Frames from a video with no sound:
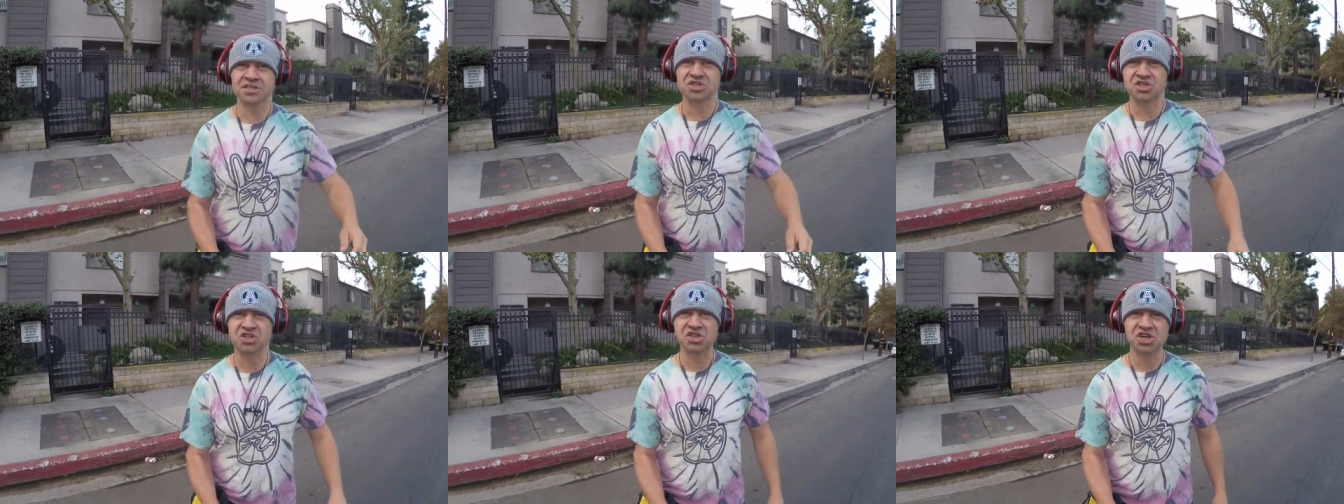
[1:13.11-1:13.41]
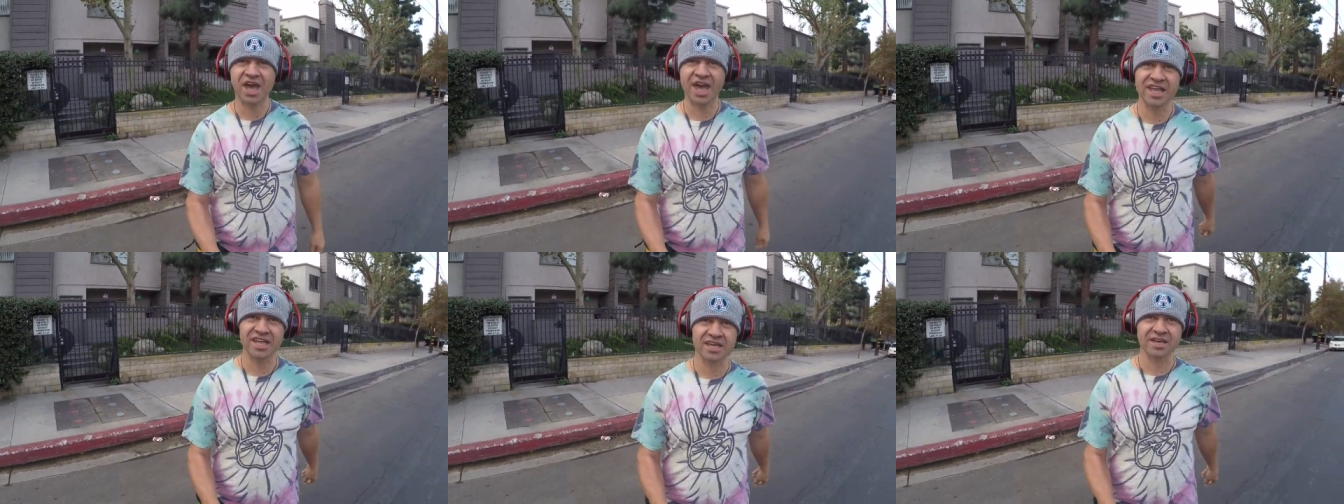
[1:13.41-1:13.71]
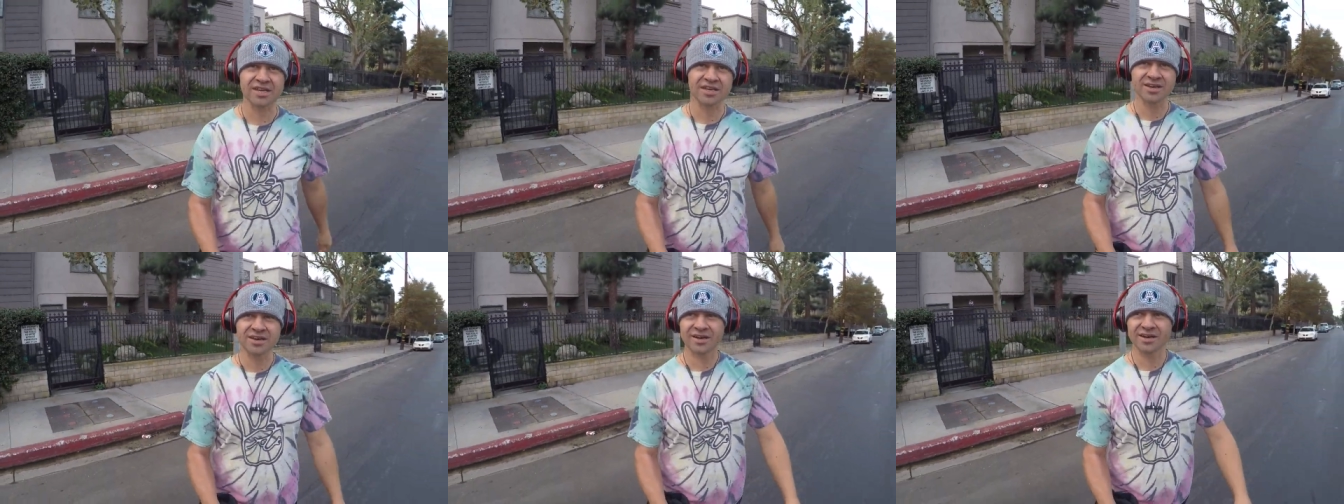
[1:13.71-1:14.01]
с
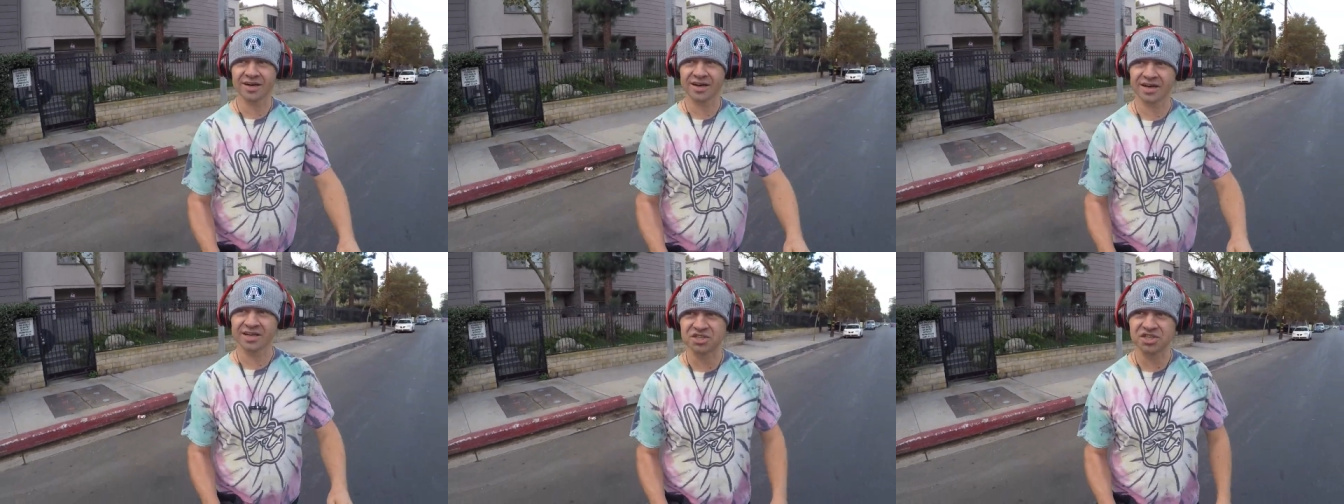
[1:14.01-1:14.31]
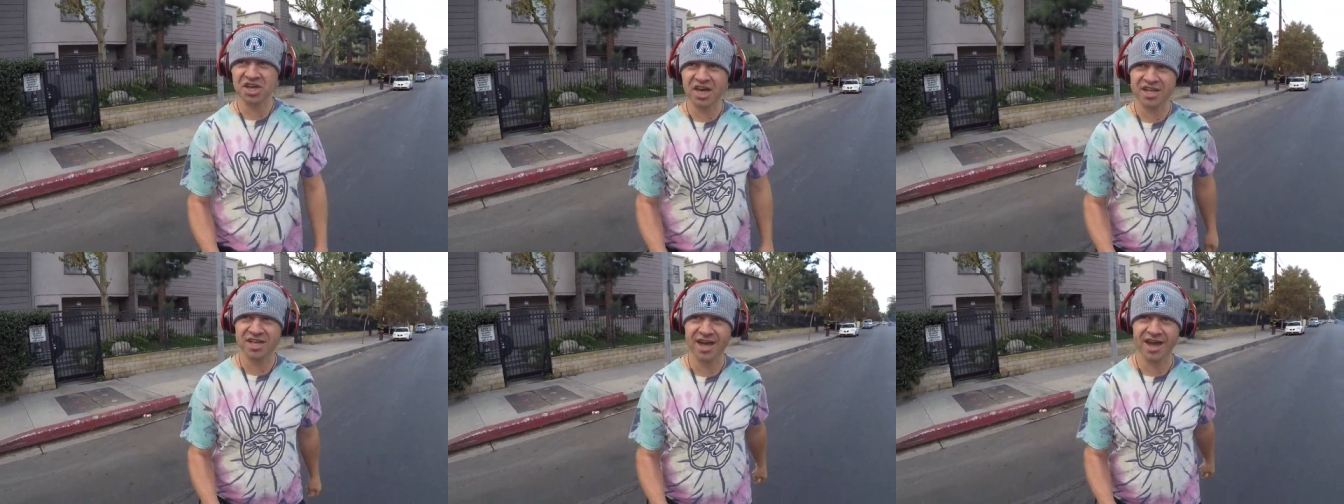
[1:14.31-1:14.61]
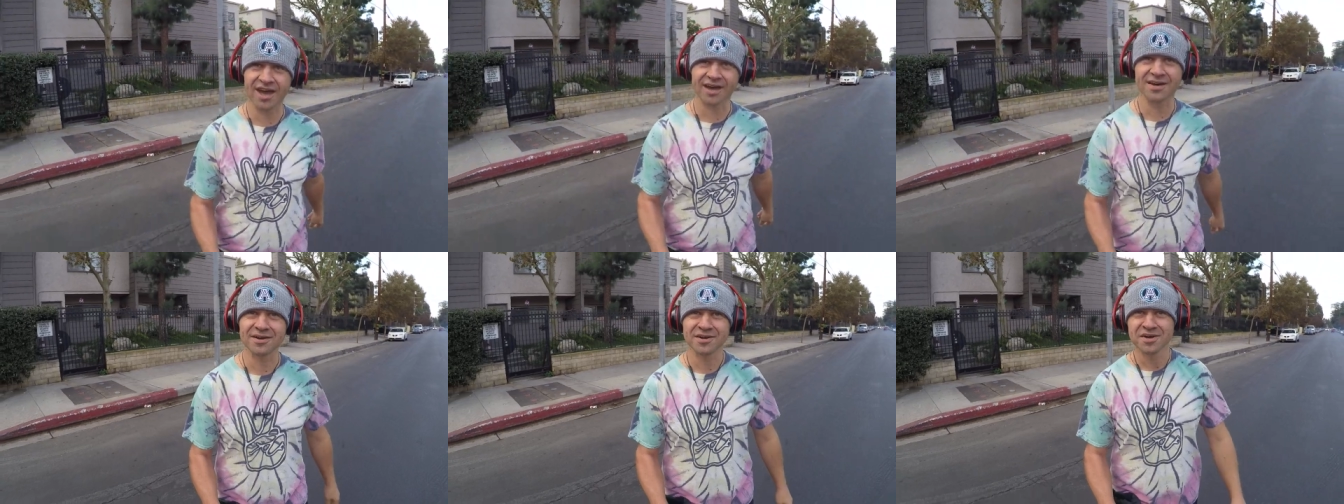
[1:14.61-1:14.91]
Женей. А,
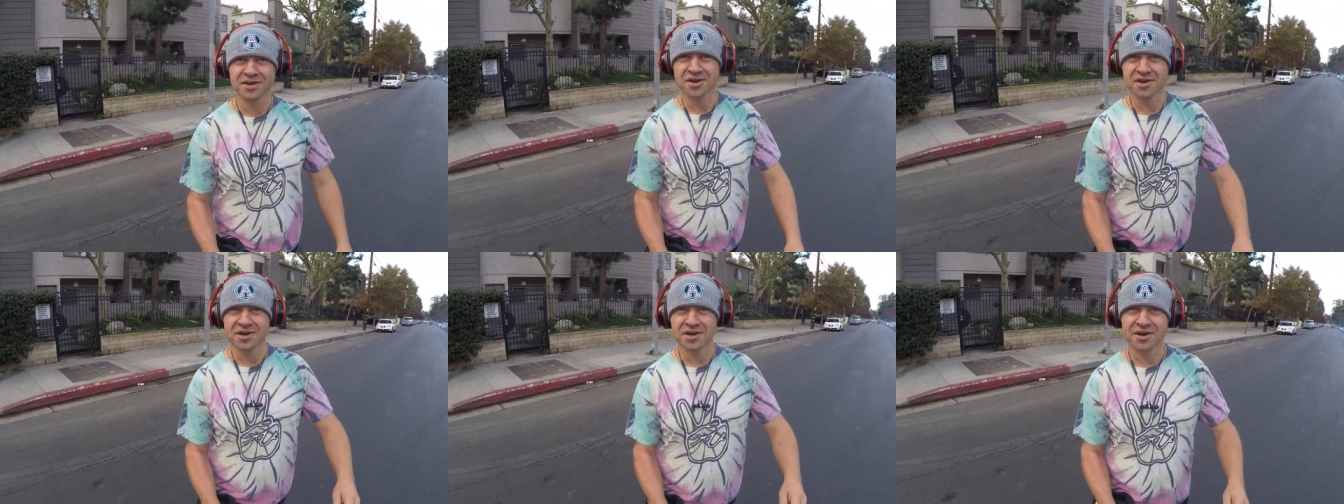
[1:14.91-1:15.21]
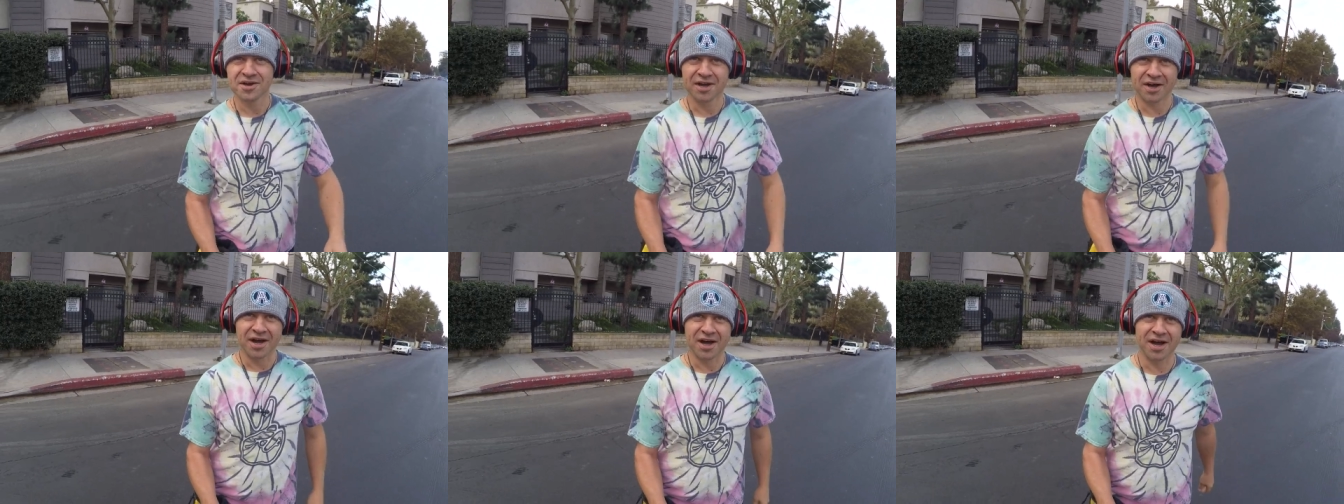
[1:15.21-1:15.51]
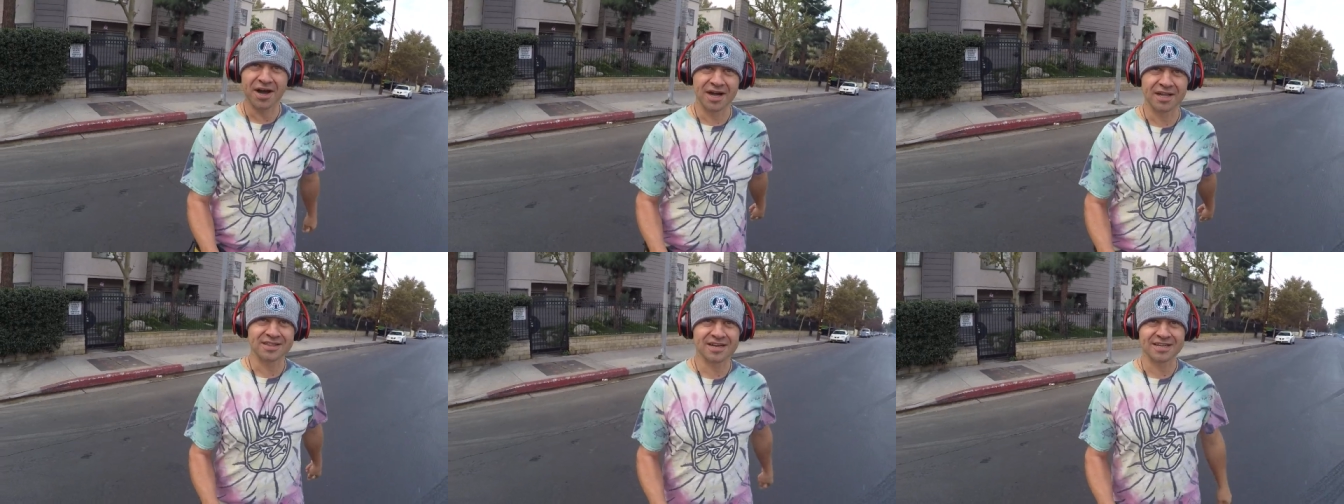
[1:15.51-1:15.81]
Женя, а,